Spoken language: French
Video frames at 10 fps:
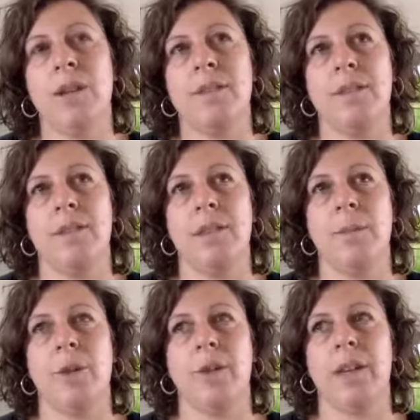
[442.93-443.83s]
C'est dire
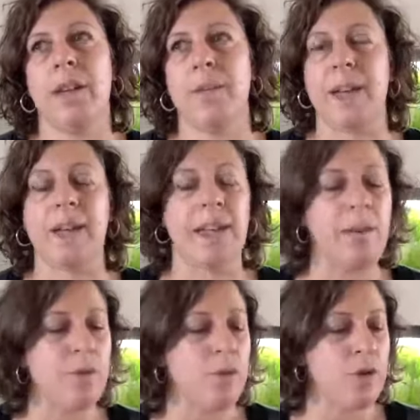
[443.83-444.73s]
bah ok, mais à
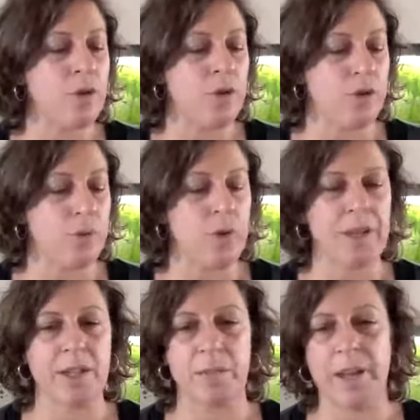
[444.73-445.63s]
quel moment je me
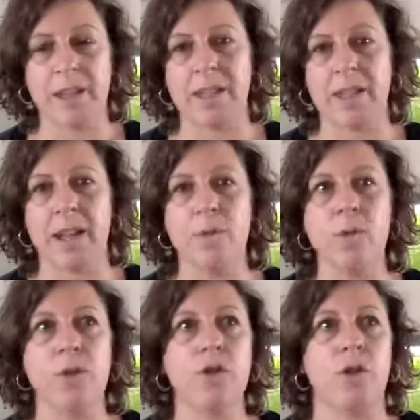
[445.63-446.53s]
respecte, à quel
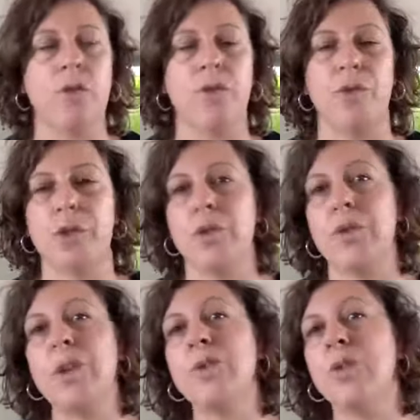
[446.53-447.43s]
moment je
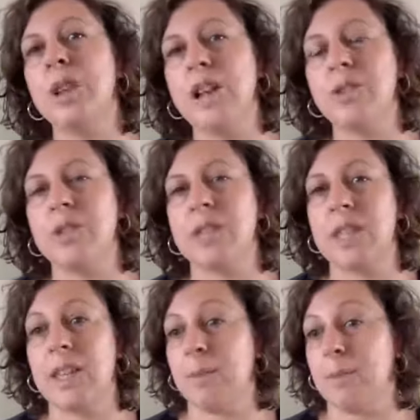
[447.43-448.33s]
fais au-delà de ce
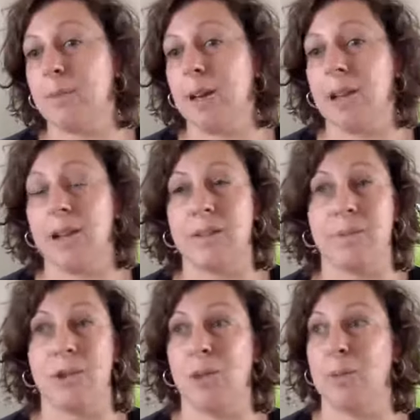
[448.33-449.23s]
qui est
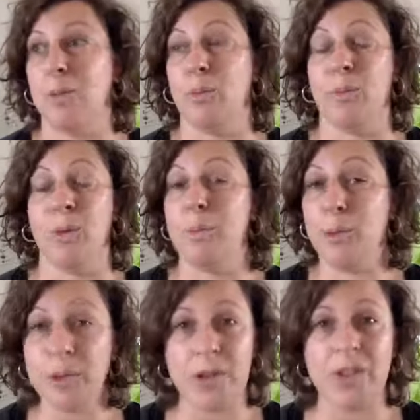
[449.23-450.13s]
dans mes,
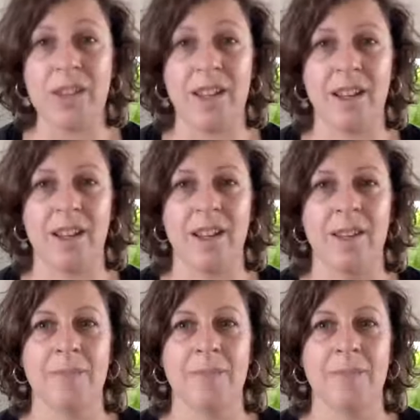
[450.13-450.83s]
potentiels.